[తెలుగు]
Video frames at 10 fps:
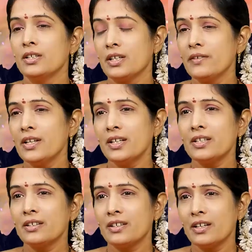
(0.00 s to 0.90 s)
శ్రవణ
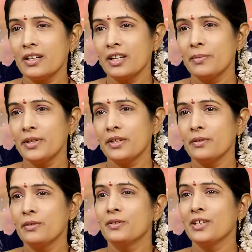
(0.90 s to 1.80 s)
నక్షత్రానికి అధిపతి
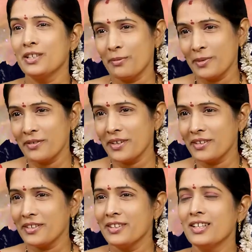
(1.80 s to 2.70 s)
ఎవరు చంద్ర
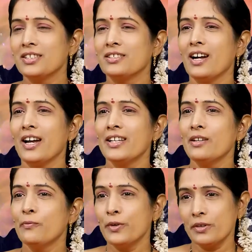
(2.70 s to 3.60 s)
భగవానుడు సో
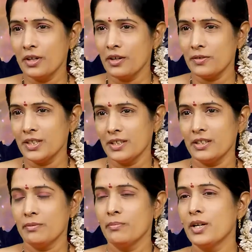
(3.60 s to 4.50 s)
ఆయనది ఫోర్త్ హౌస్
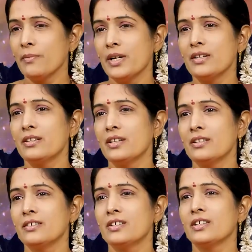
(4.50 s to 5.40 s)
అయింది మనం మేషరాశి
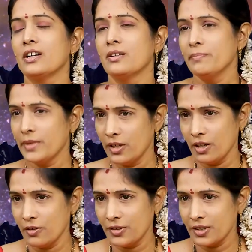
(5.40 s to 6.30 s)
నుంచి మనం
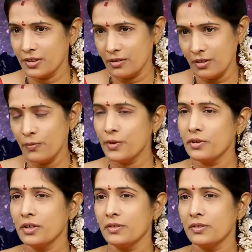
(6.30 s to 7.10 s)
కౌంట్ చేసుకుంటే ఫోర్త్